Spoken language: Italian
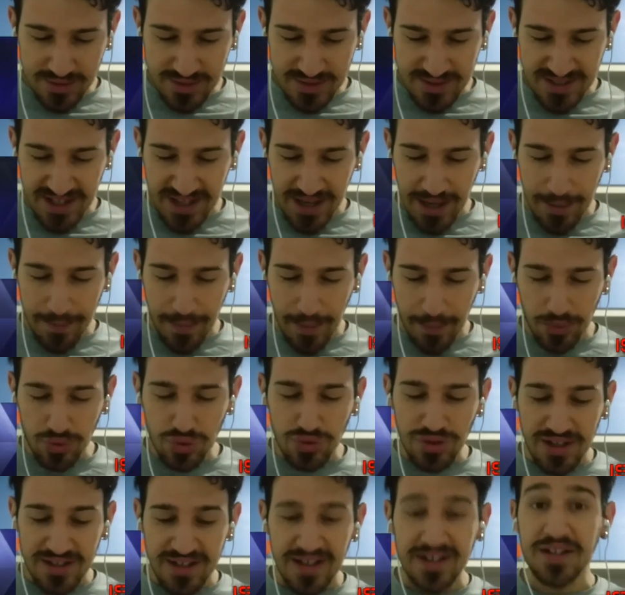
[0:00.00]
Sarebbe
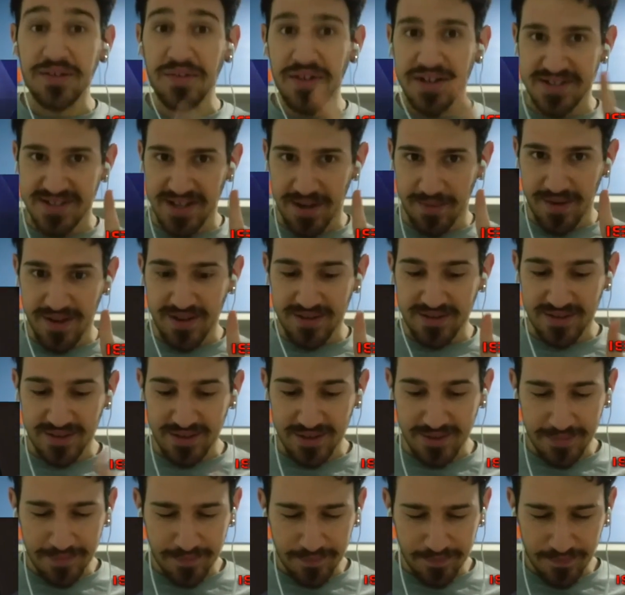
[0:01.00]
potuto andare
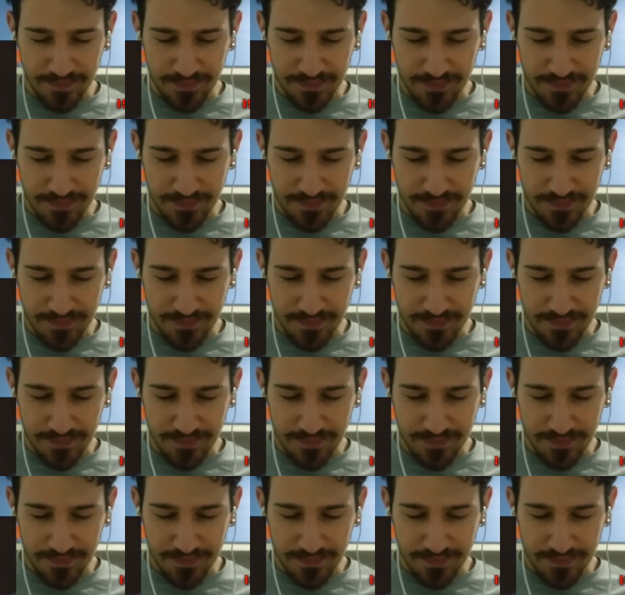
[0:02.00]
diversamente.